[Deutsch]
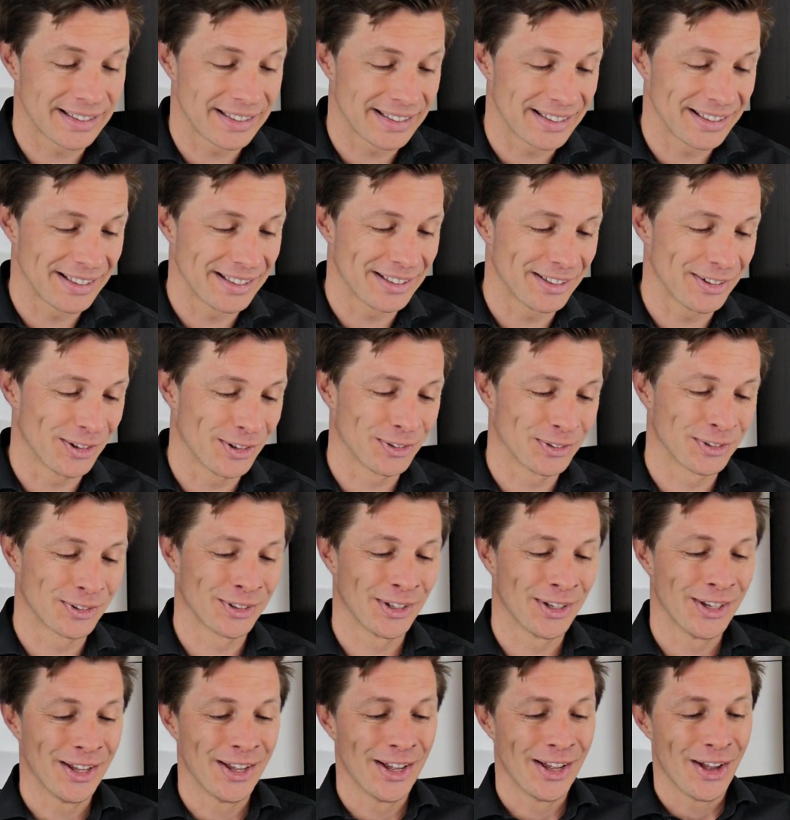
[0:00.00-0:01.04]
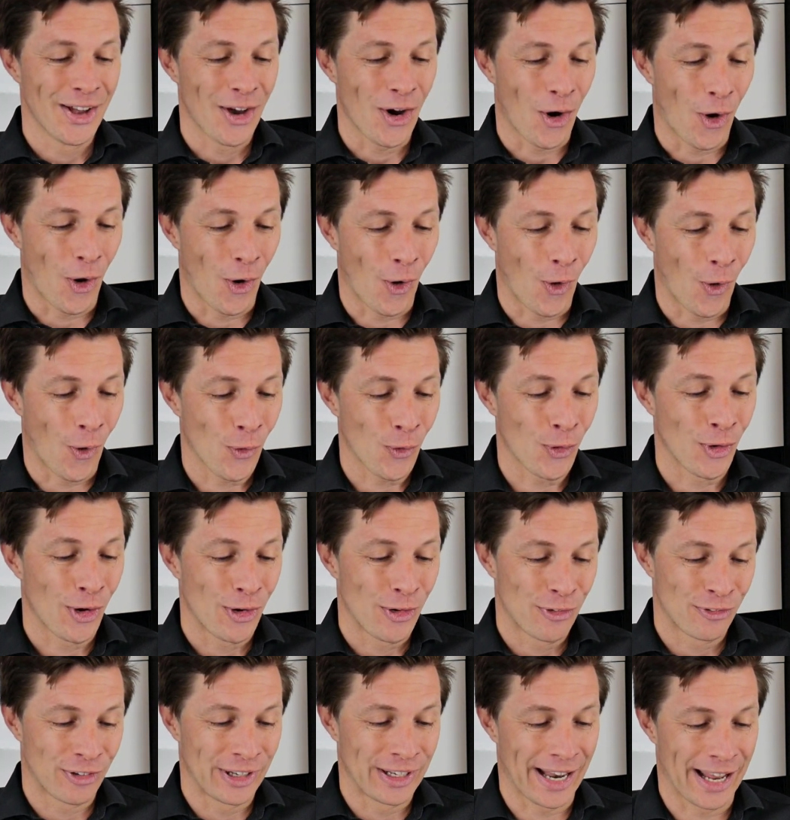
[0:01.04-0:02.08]
äh, und auch
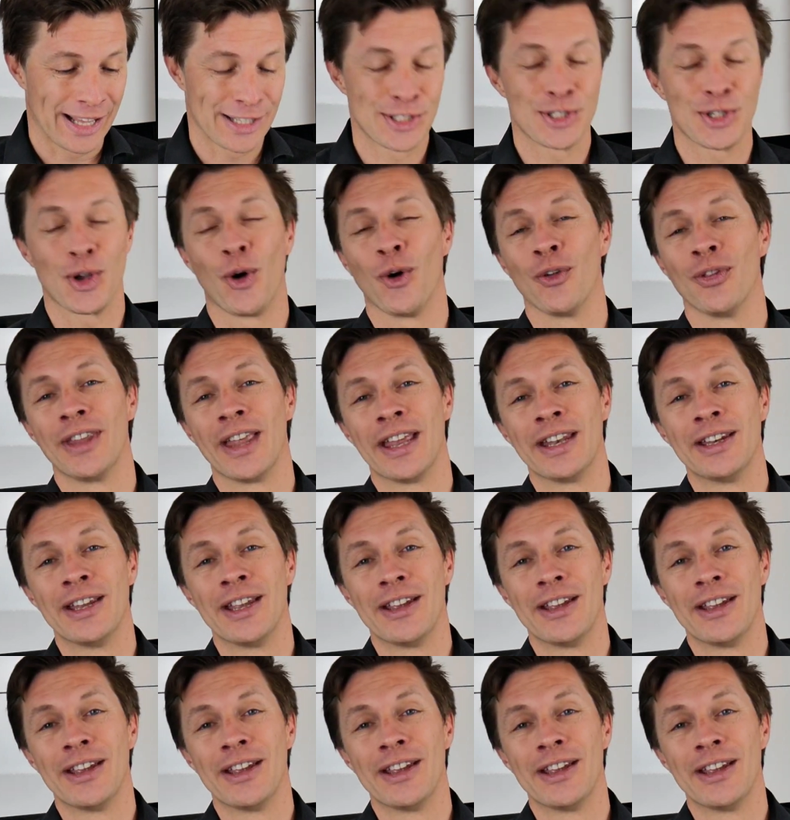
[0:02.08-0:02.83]
Finanzonline